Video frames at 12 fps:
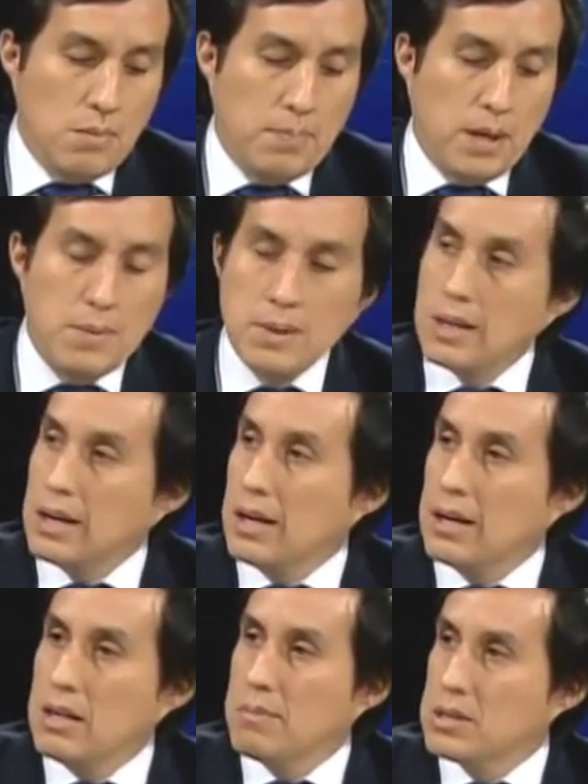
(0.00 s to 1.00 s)
para evitar
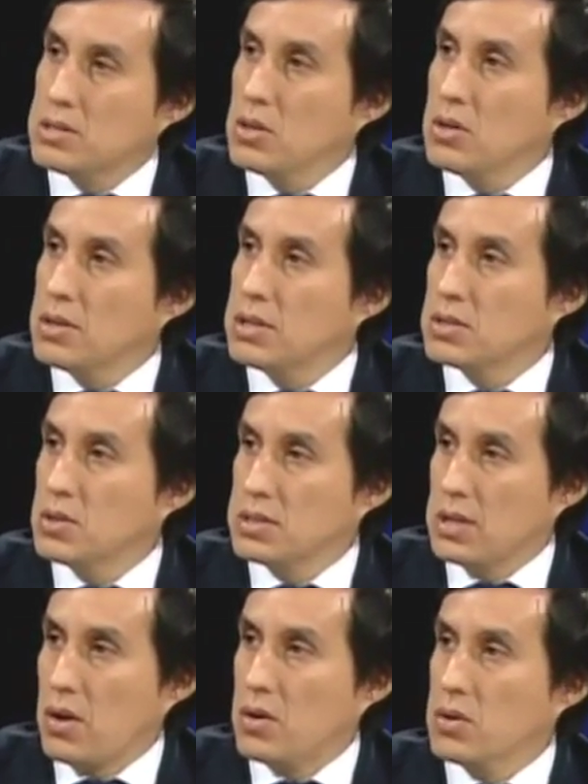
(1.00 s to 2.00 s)
que hayan invasiones o
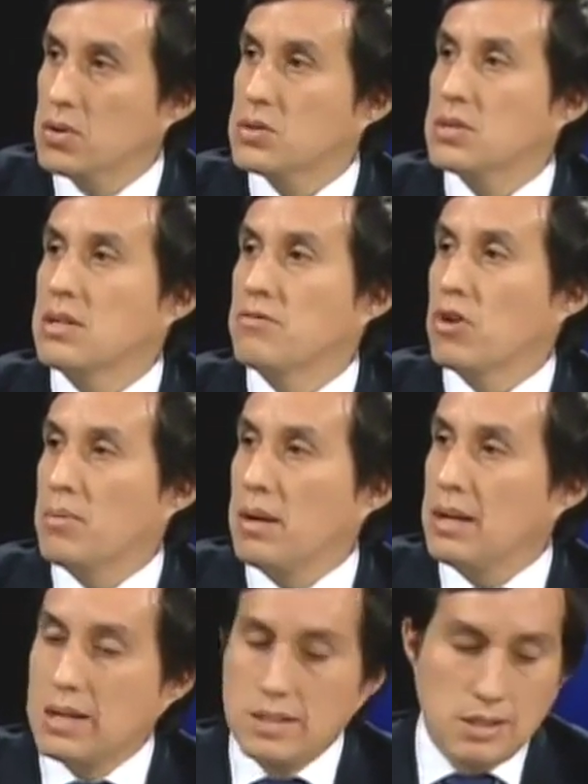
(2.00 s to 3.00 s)
desarrollos
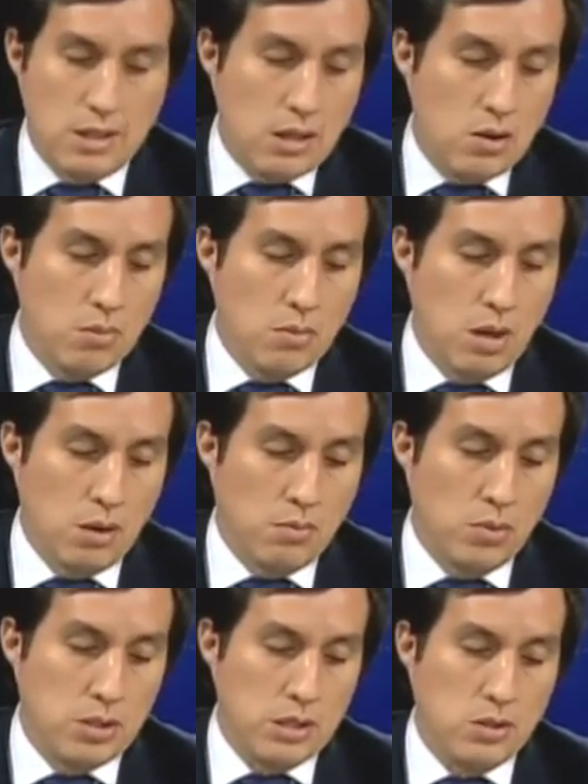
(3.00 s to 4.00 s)
informales que se han dado en,
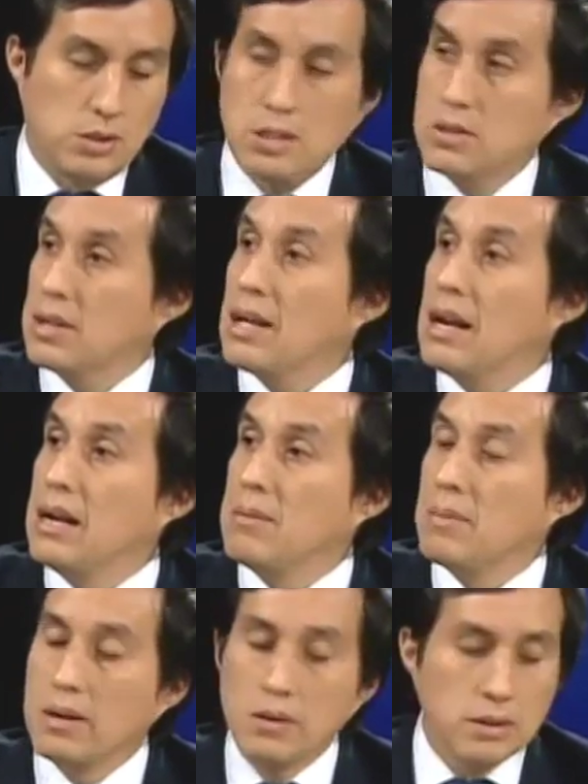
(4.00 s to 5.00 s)
muchas otras zonas de
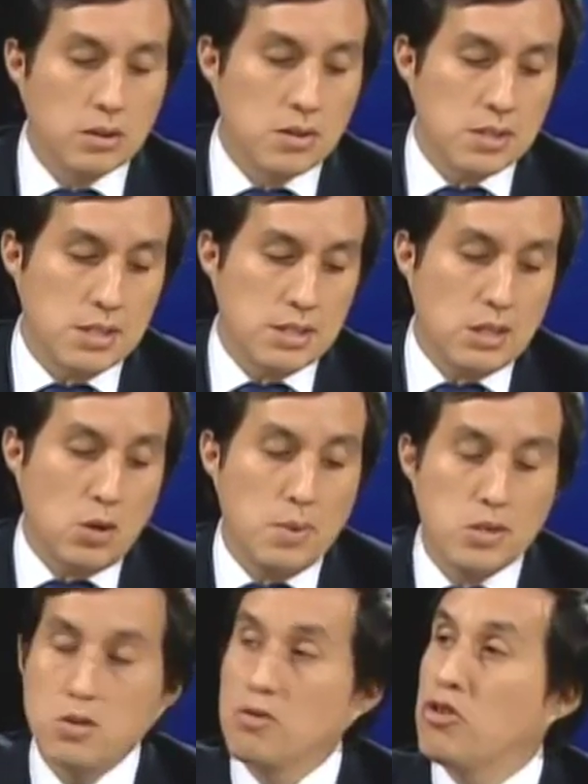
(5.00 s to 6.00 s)
Lima. Entonces esta
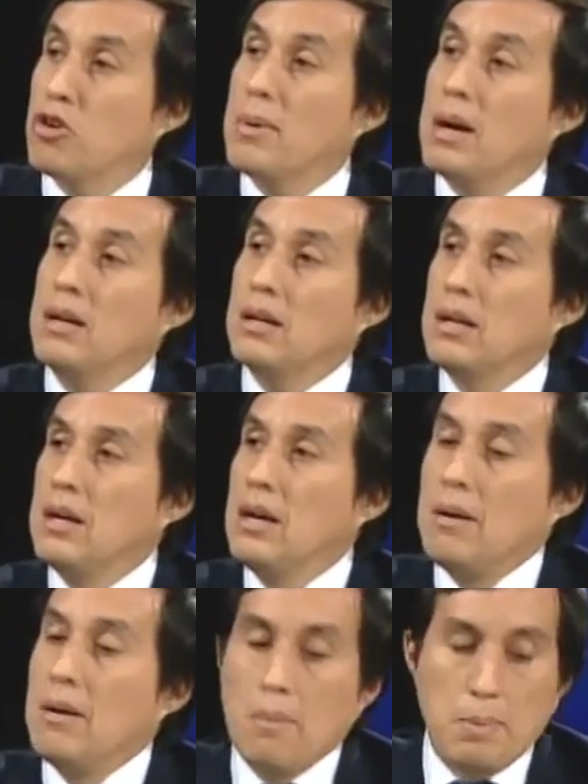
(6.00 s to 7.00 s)
ocupación formal
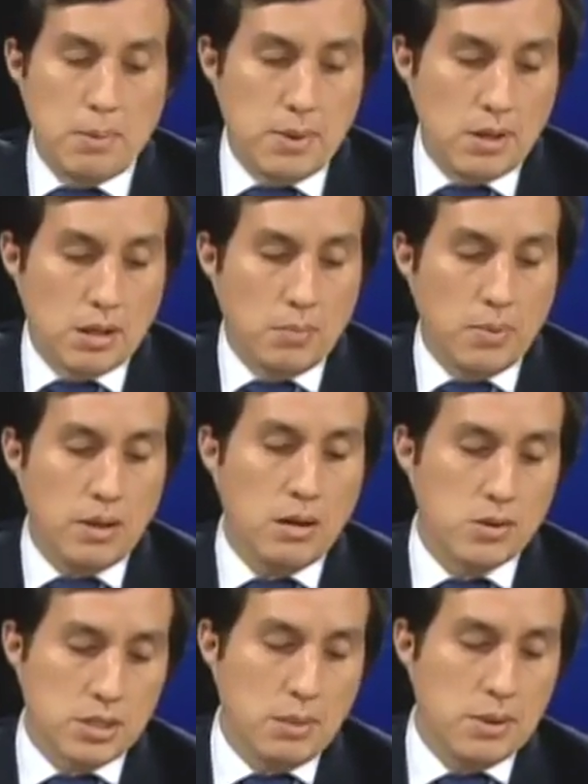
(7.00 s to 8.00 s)
va a permitir que pueda
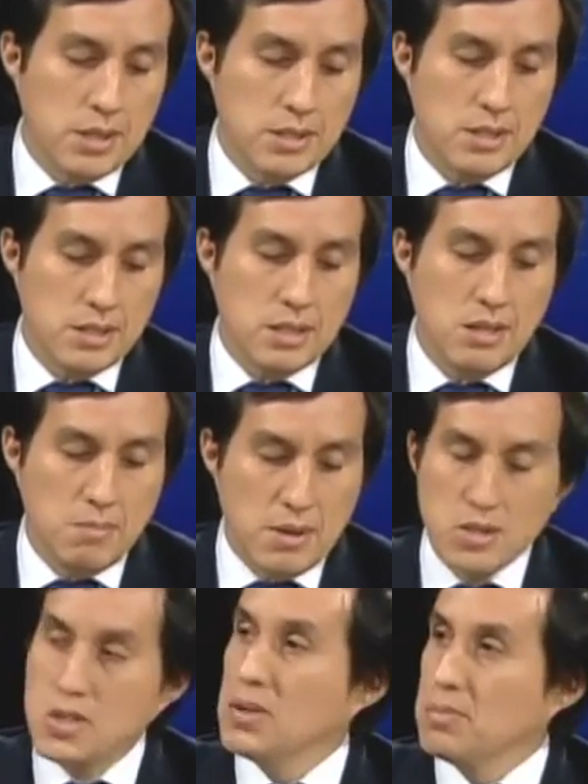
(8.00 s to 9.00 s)
justamente hacerse
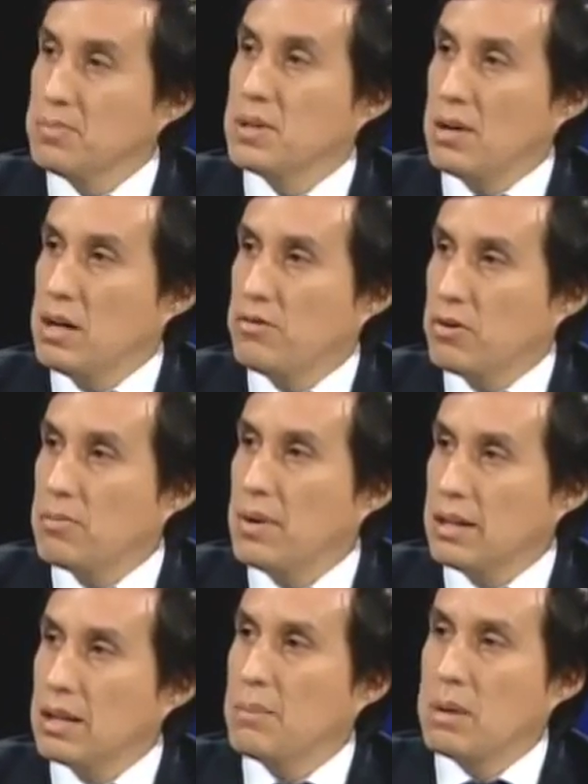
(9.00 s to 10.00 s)
inversión privada
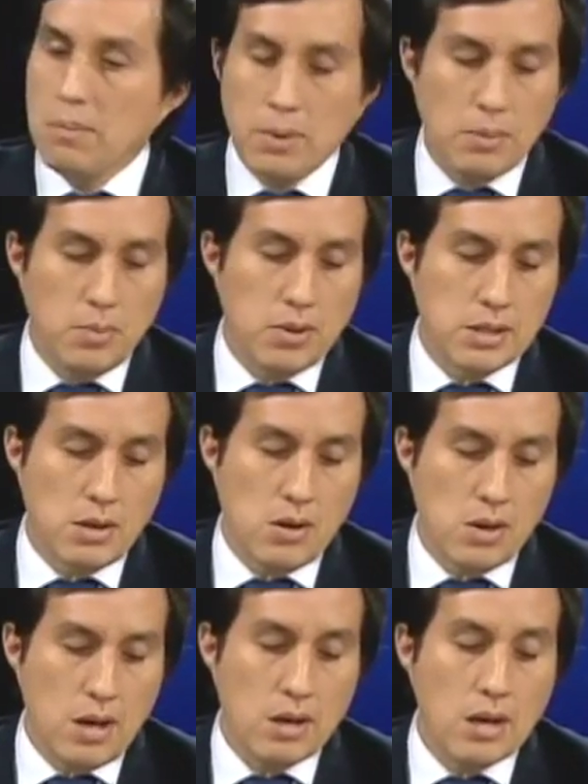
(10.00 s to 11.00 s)
formal también para poder
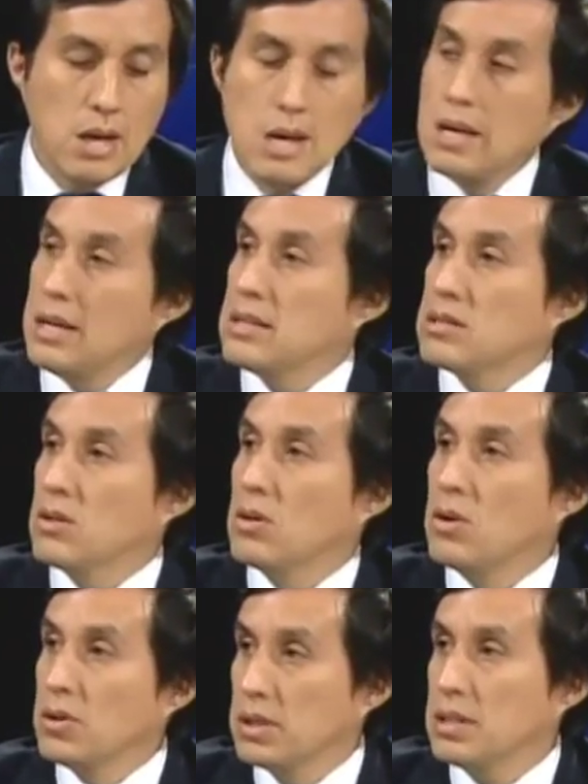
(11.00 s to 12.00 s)
desarrollar estos
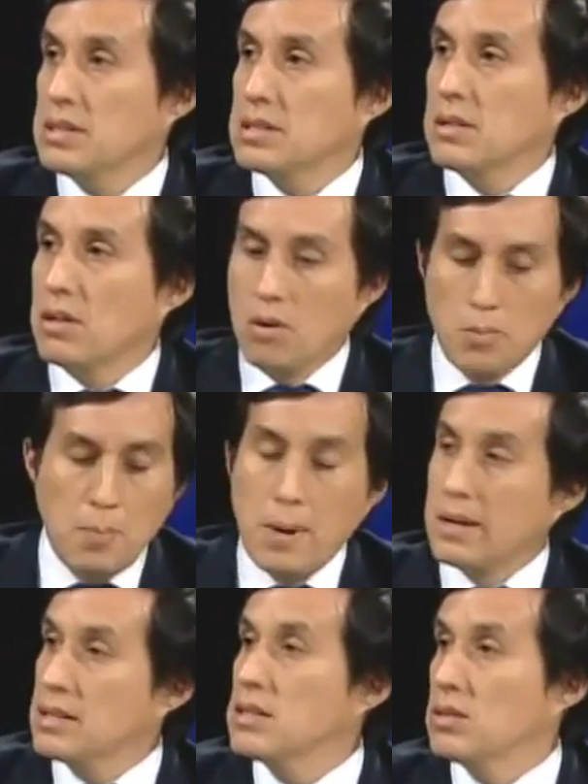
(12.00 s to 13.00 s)
lotes como
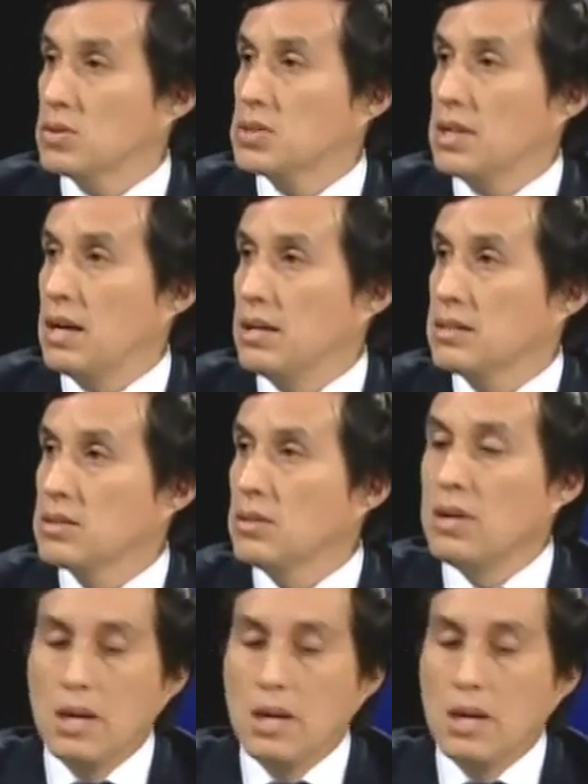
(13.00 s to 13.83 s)
parques industriales.